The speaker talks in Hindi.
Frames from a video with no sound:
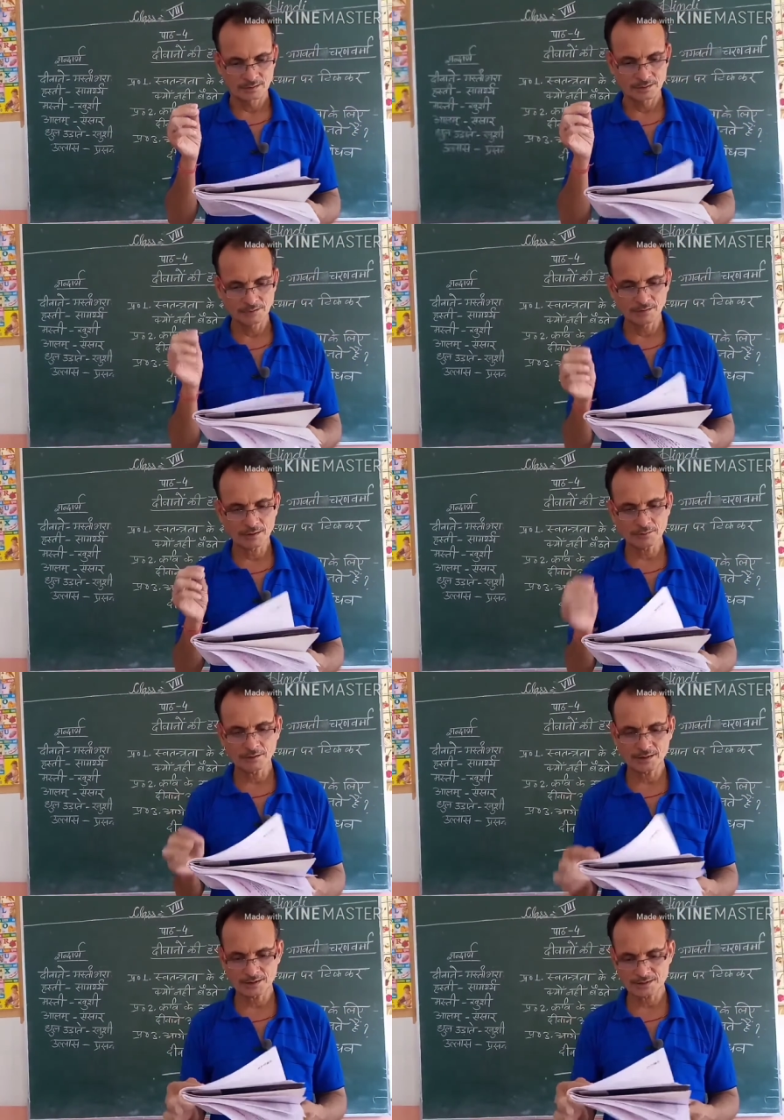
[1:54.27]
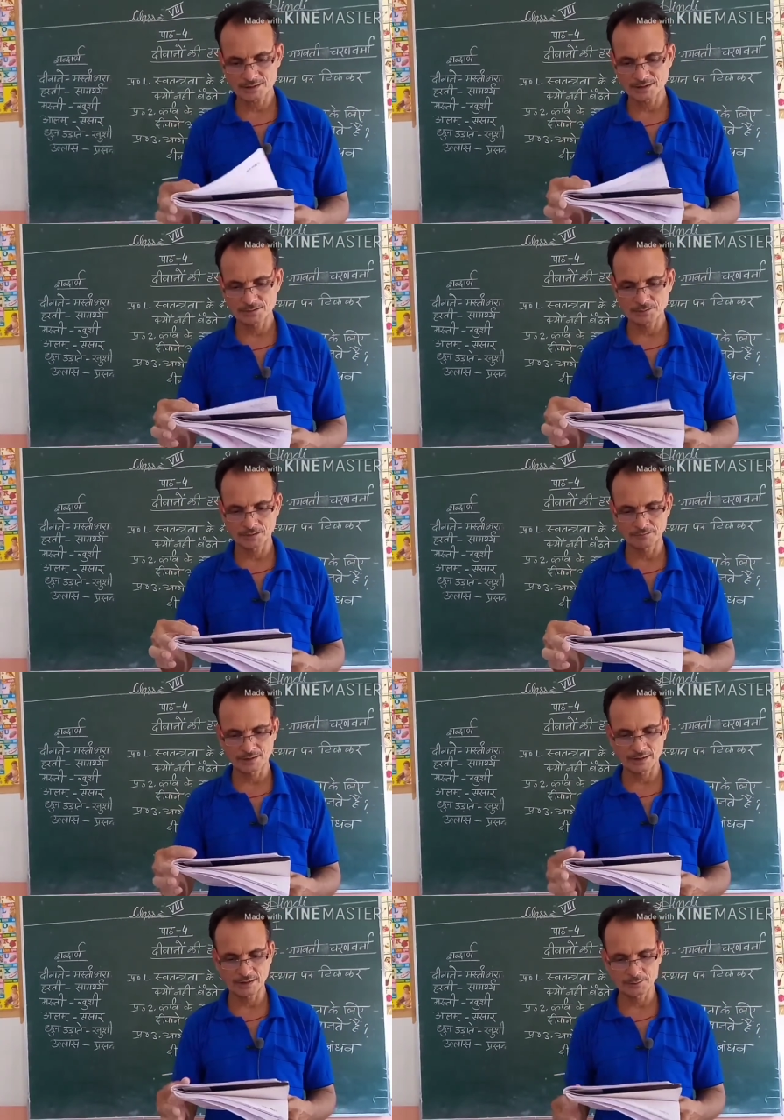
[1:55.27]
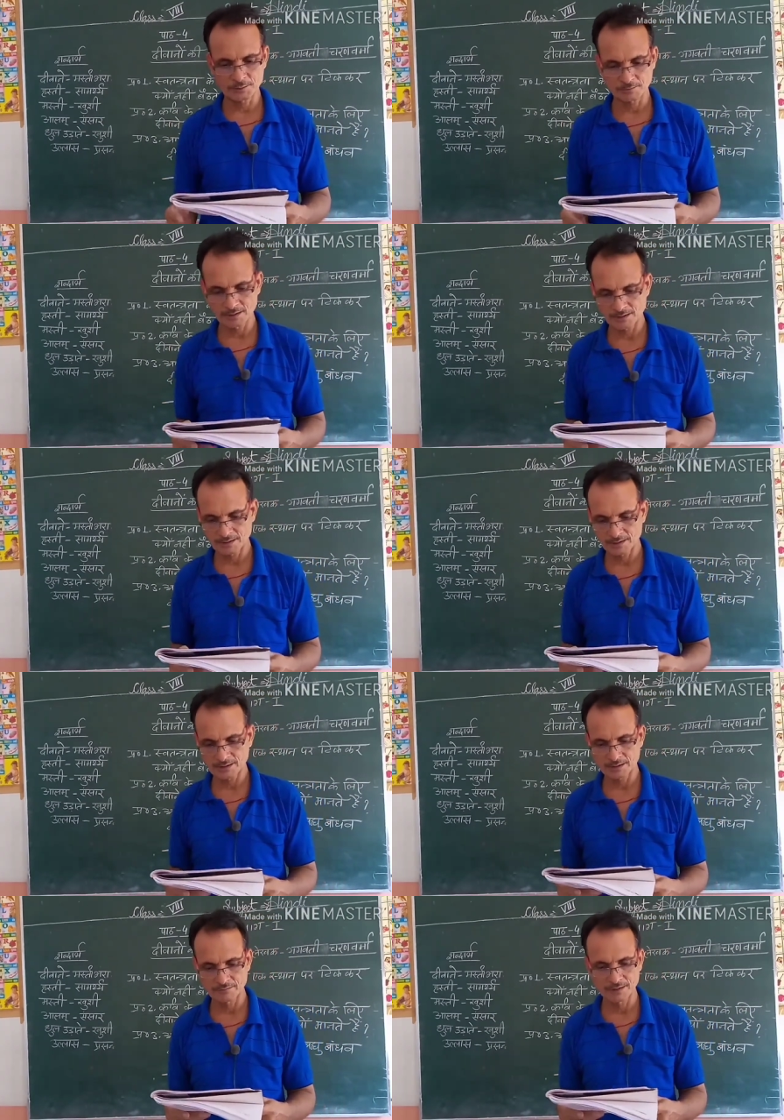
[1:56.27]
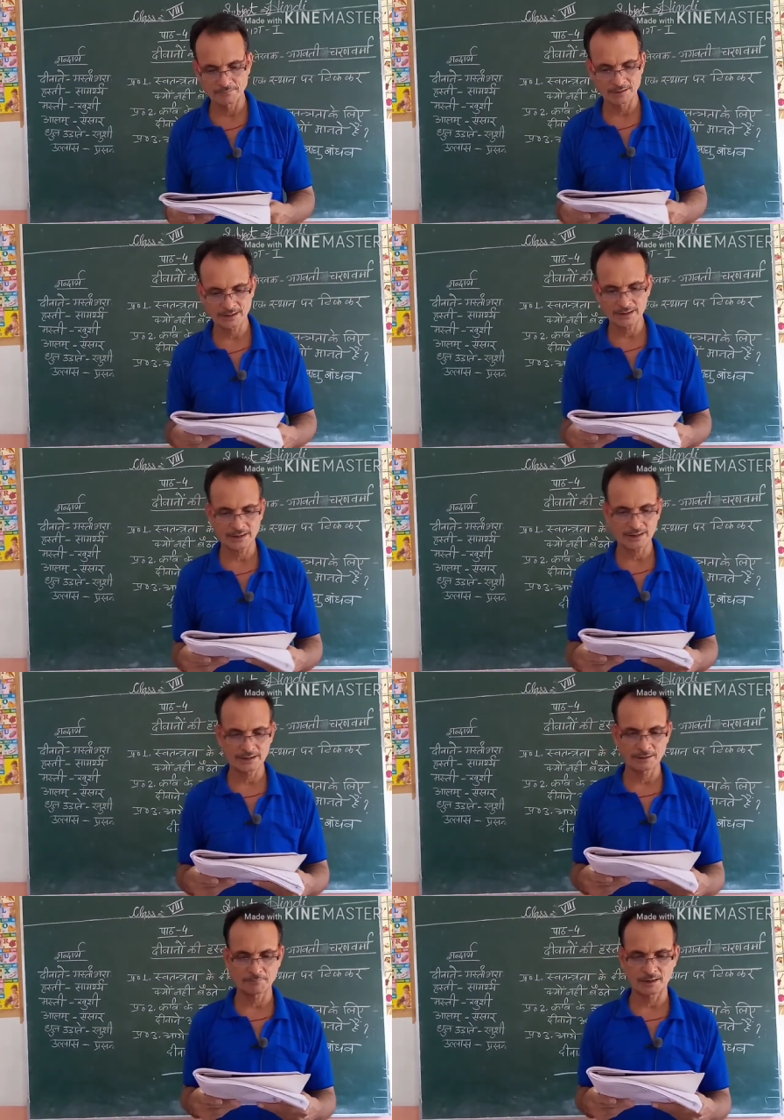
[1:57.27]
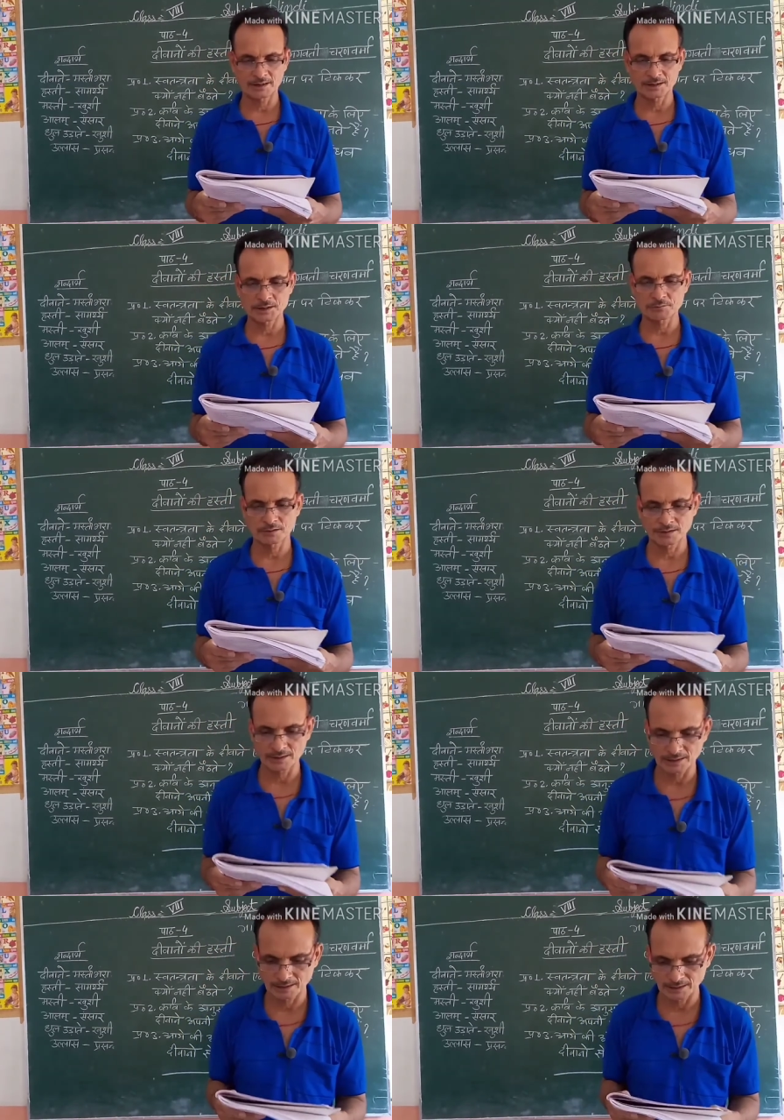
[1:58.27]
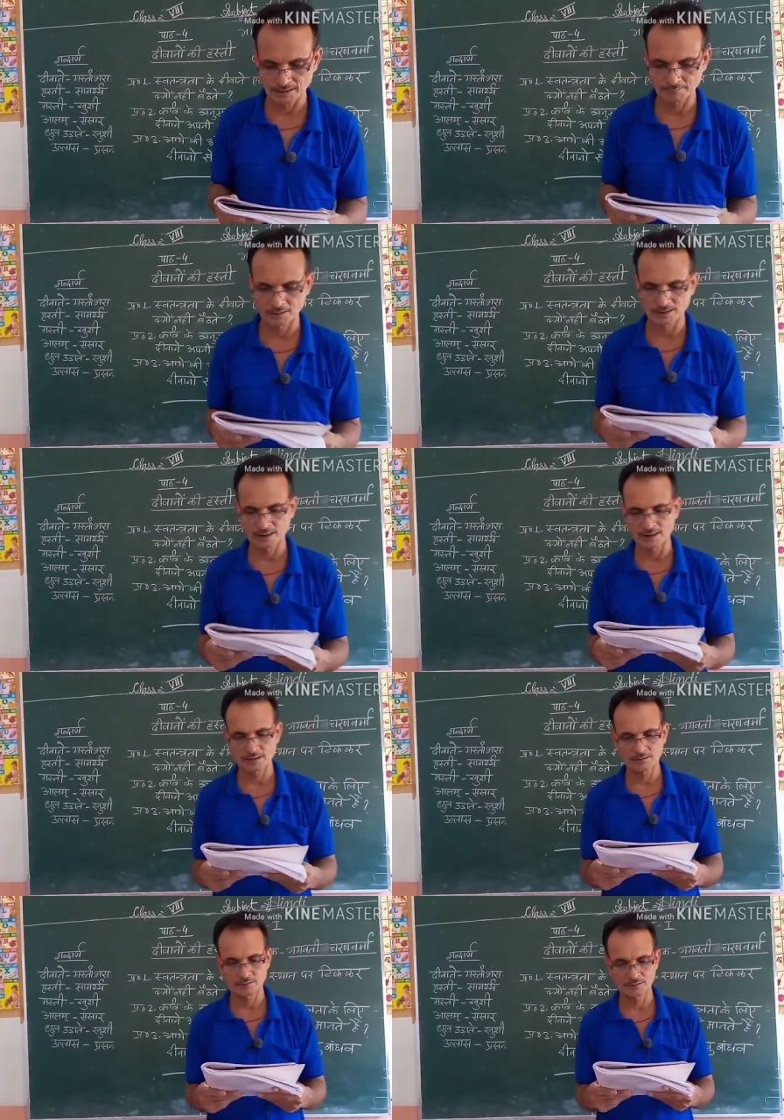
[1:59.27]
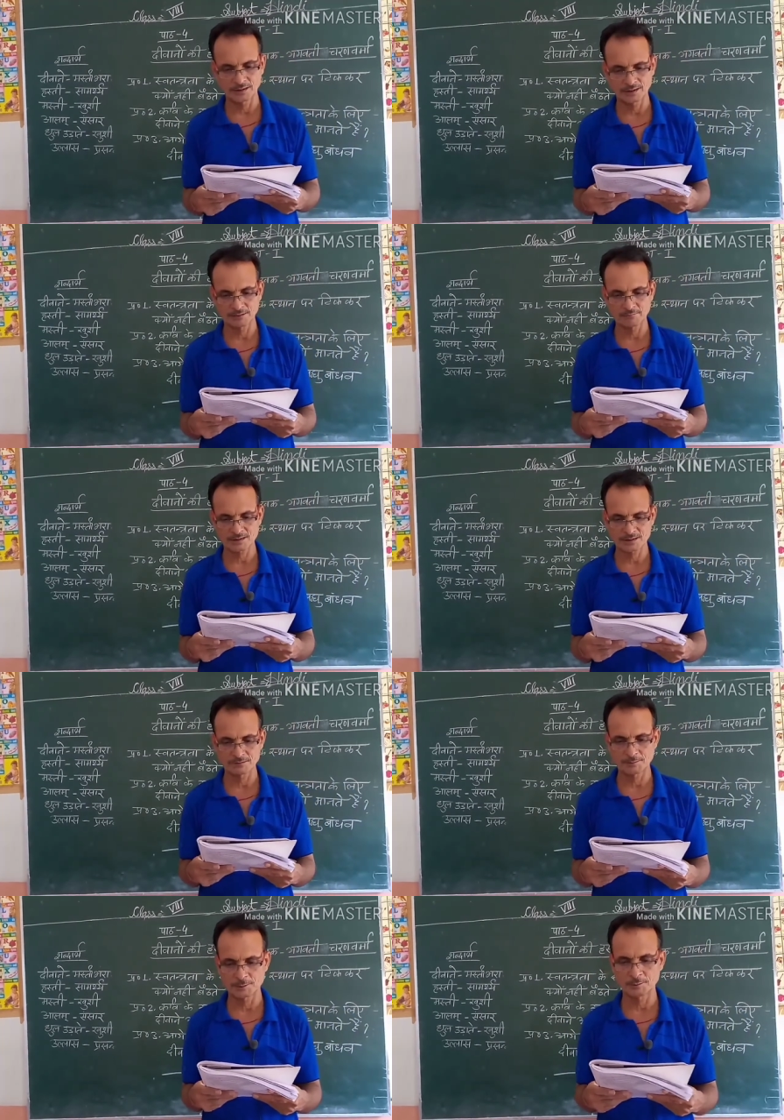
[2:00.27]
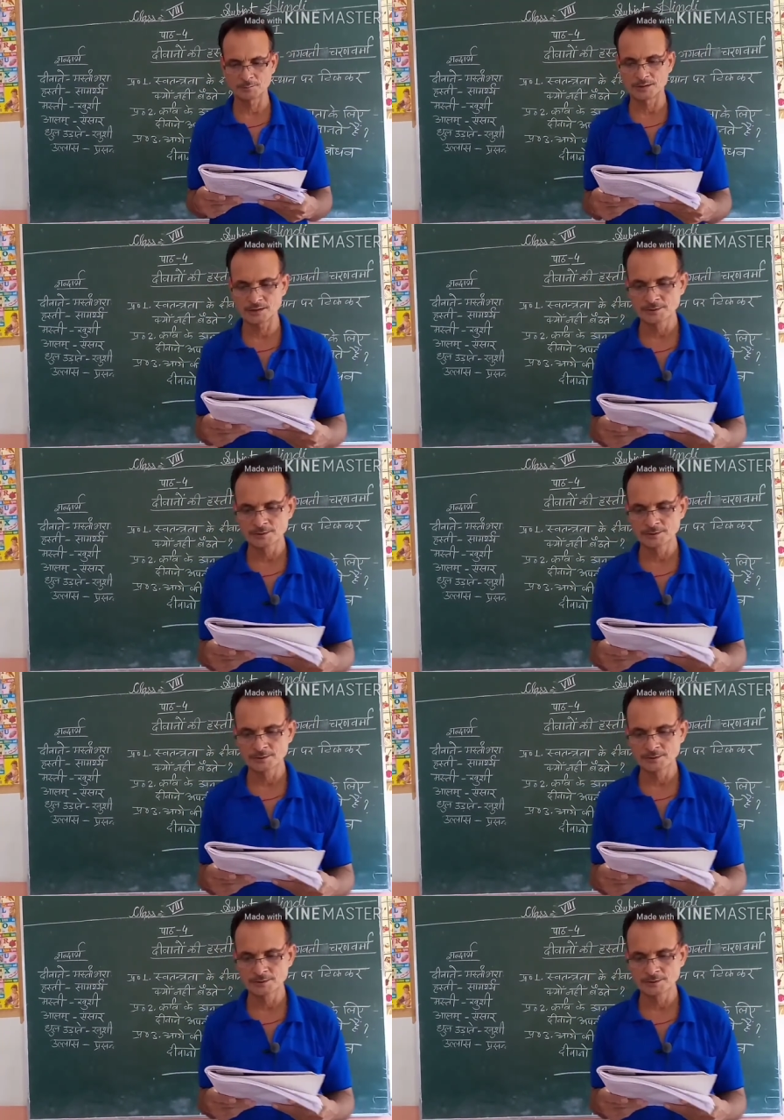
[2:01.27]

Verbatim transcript: दीवानों की हस्ती जो कविता है उसमें ये कवि ने बताया है कि भारत की स्वतंत्रता के लिए बलिदान होने की मस्ती में डूबे